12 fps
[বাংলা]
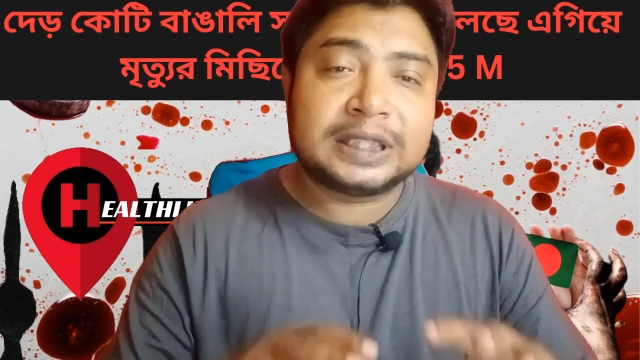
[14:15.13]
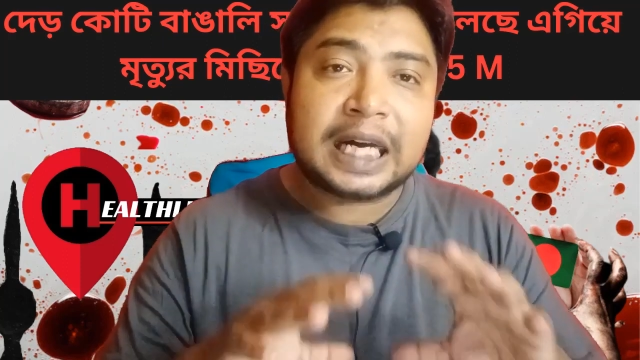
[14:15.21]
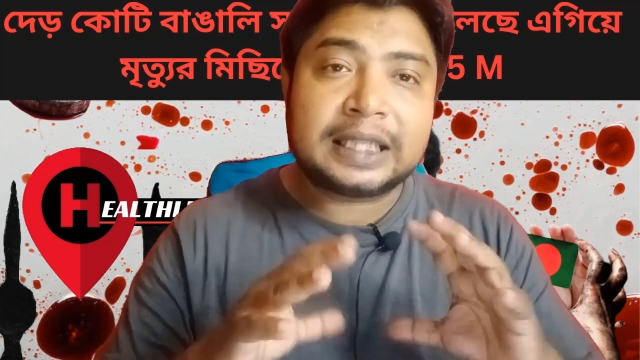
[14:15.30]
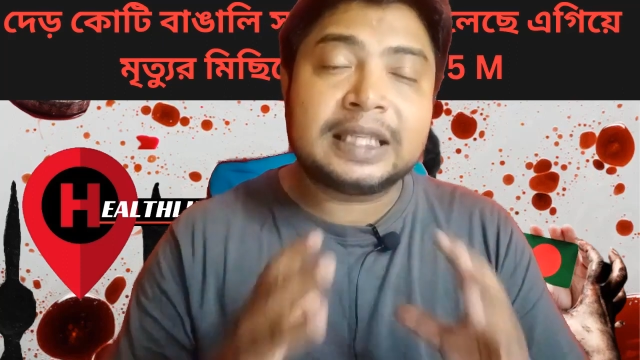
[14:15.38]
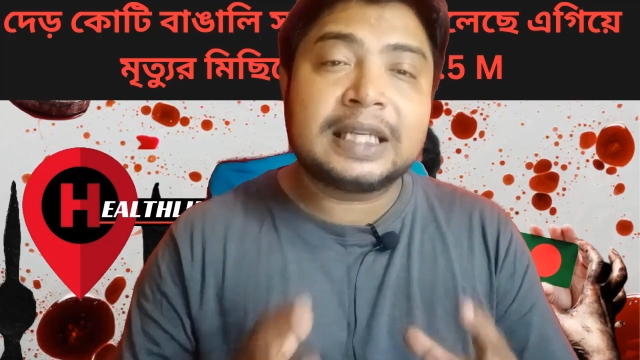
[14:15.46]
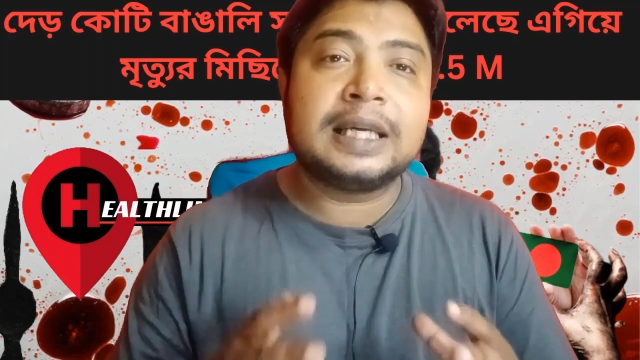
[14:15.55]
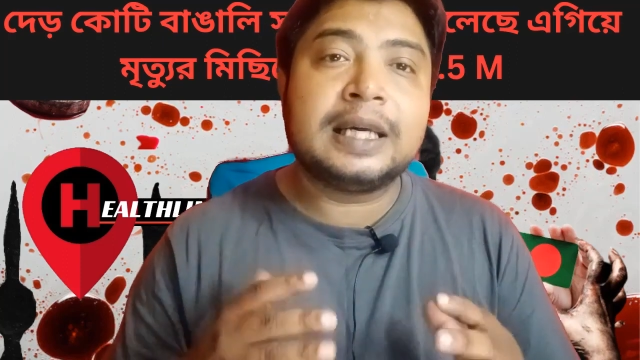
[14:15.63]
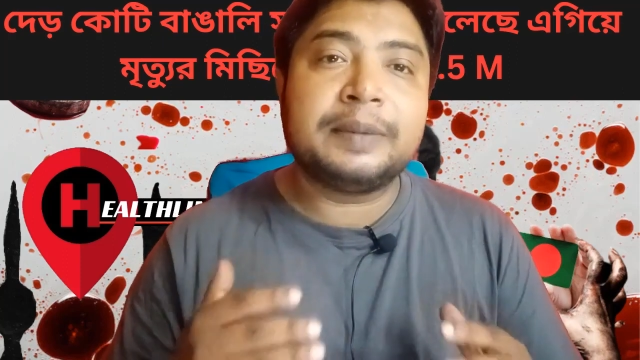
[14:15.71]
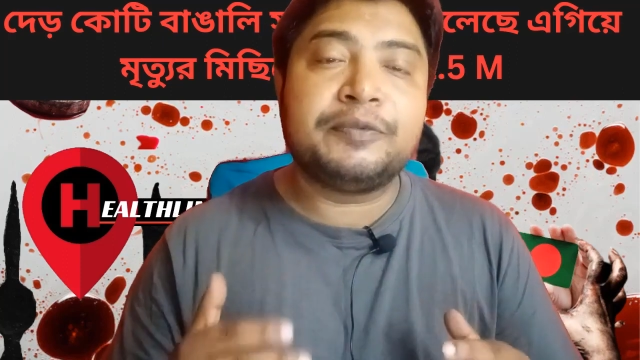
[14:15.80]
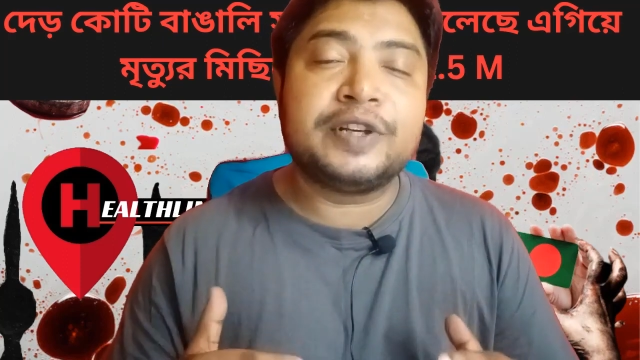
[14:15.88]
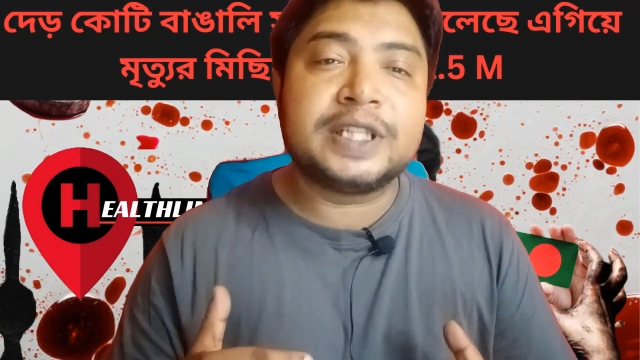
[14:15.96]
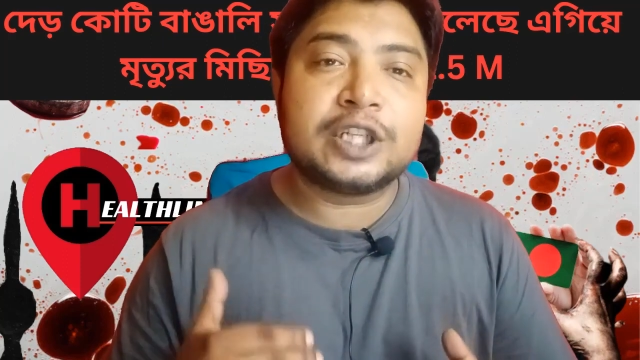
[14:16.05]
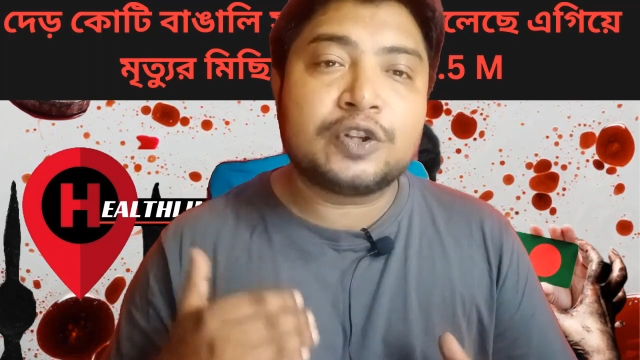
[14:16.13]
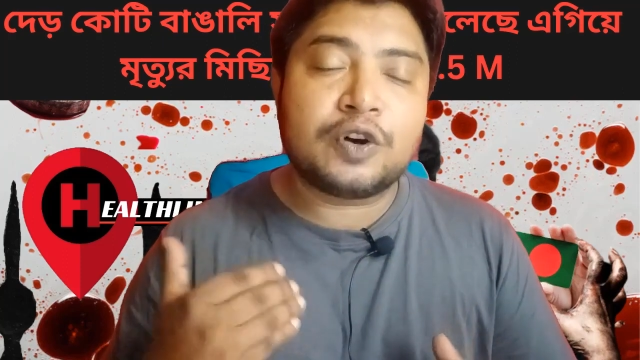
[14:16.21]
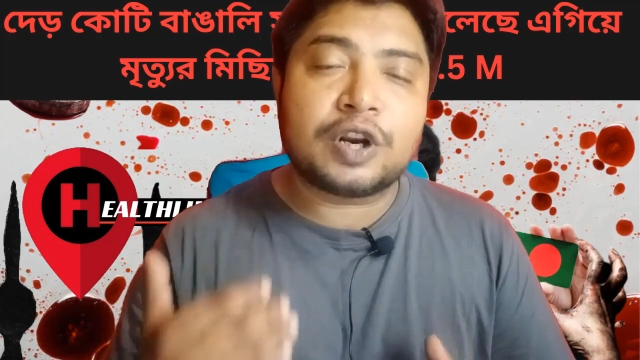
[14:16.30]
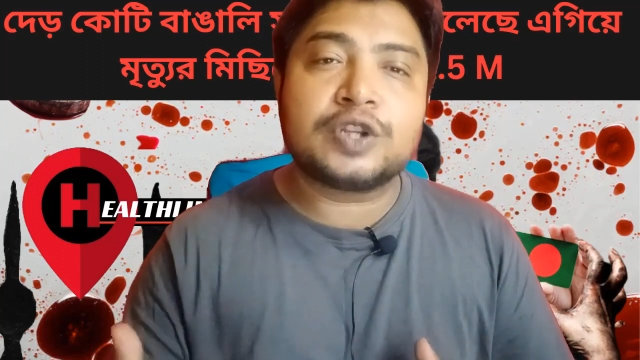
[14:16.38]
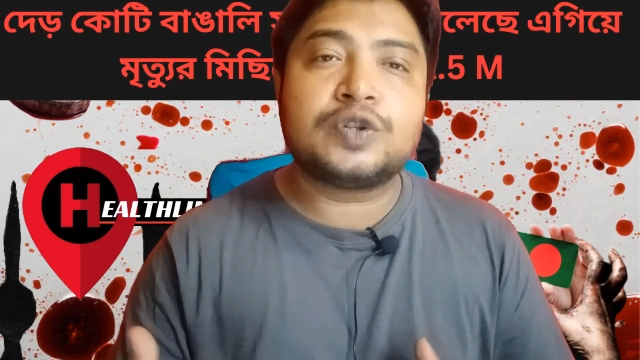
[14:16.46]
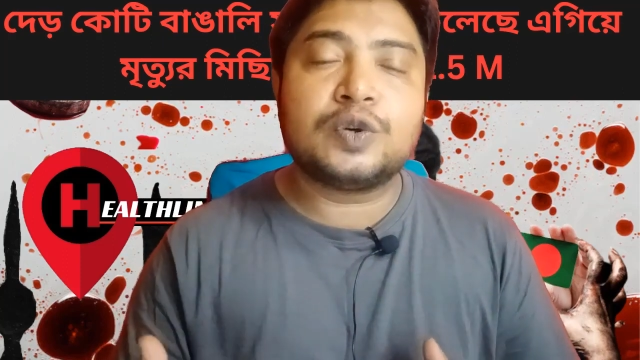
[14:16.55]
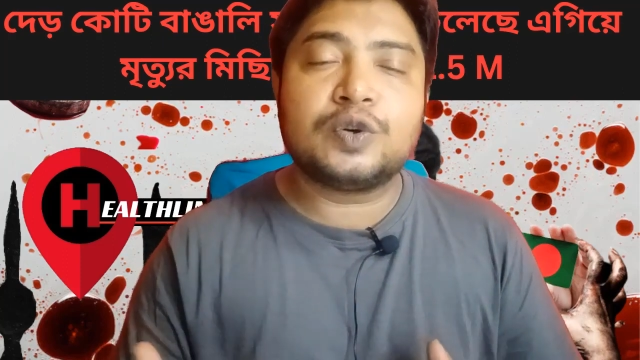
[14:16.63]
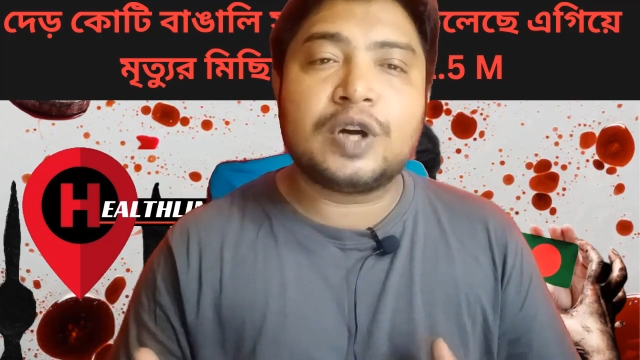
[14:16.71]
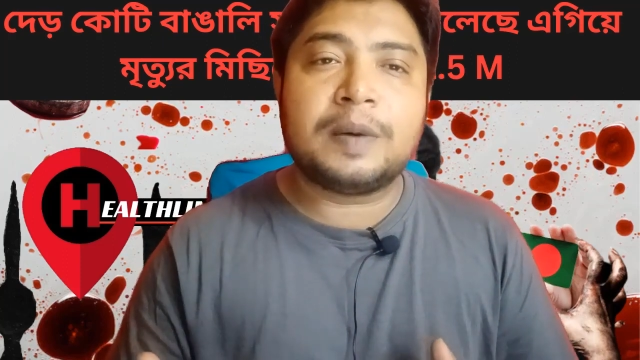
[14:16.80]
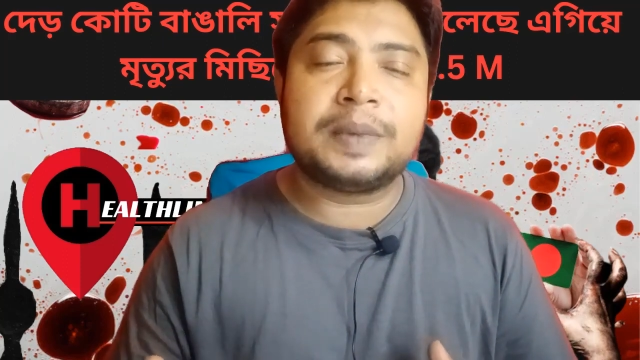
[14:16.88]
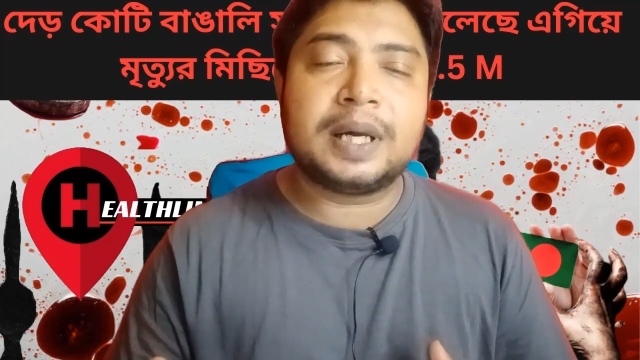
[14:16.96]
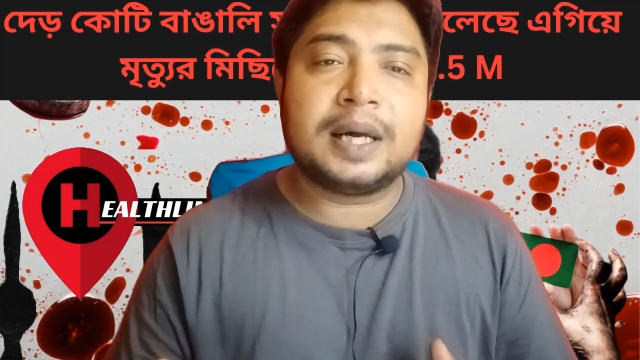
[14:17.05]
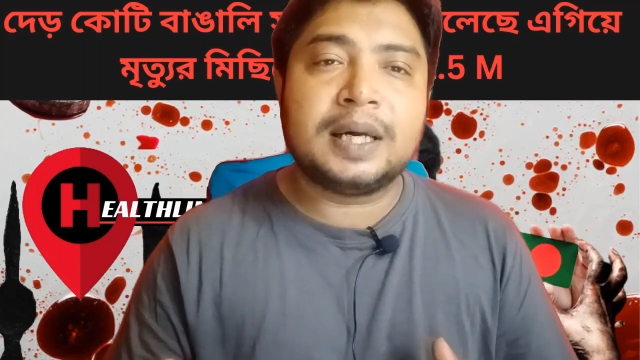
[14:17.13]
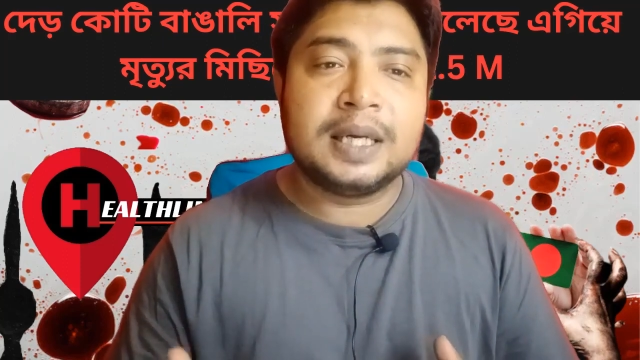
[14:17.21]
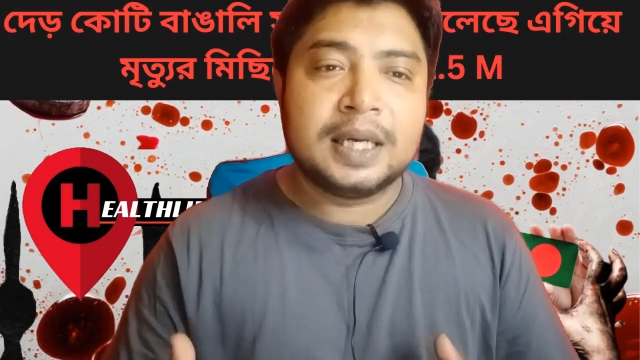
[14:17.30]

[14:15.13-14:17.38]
যাদেরকে ভিজিট করার জন্য আমরা